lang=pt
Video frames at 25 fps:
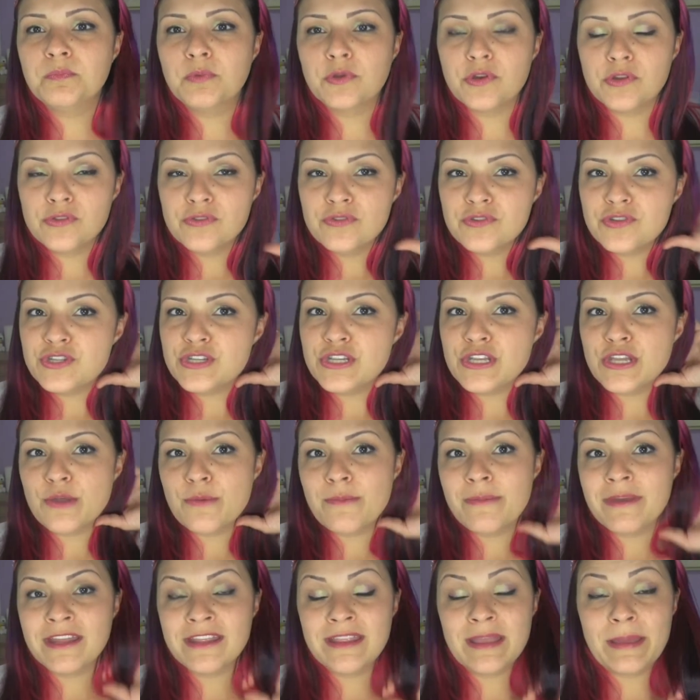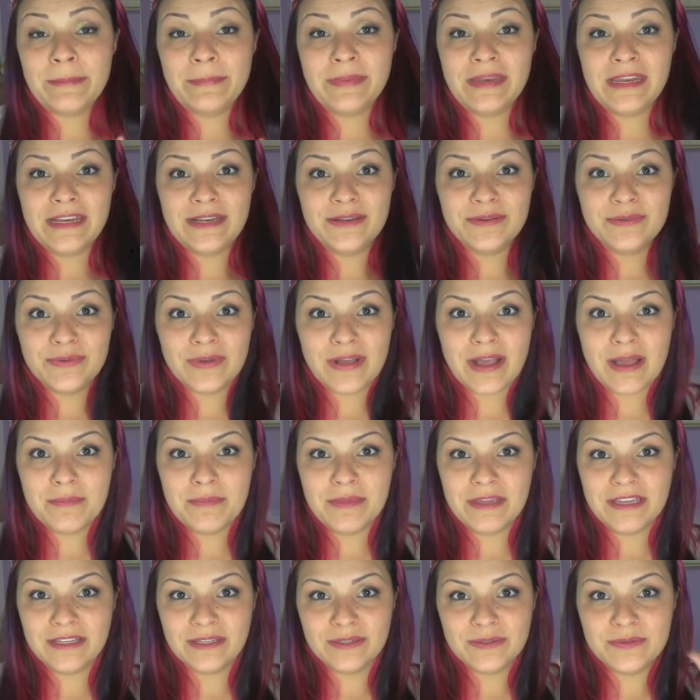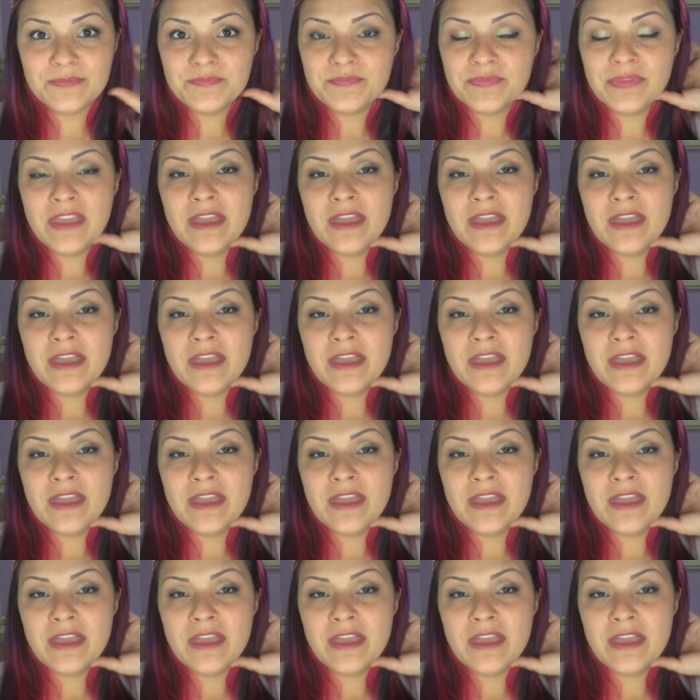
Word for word: produtinho para dar brilho no cabelo,